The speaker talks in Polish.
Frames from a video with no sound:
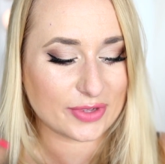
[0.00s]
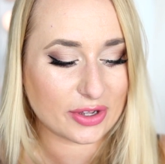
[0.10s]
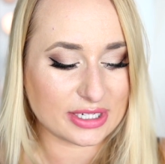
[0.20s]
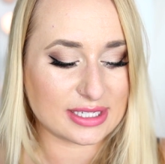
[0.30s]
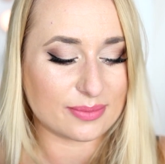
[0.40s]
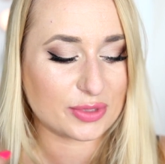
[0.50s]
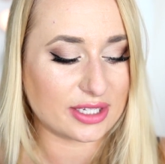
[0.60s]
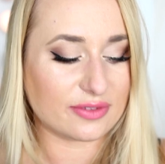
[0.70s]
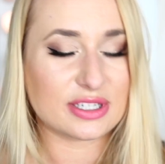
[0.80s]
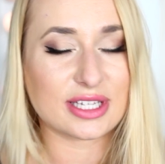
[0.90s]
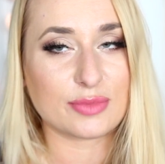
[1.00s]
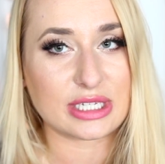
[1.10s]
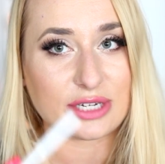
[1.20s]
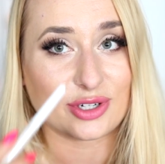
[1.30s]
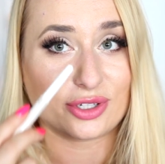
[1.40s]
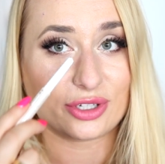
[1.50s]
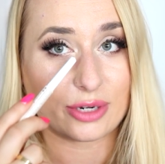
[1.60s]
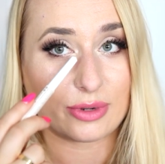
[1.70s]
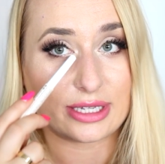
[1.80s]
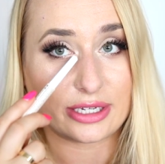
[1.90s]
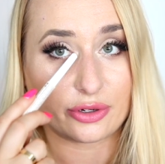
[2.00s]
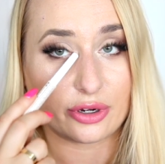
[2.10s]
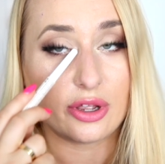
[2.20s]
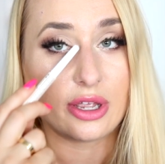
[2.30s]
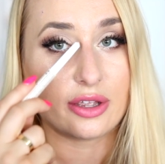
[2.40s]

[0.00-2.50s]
on jest przede wszystkim przeznaczony do nakładania go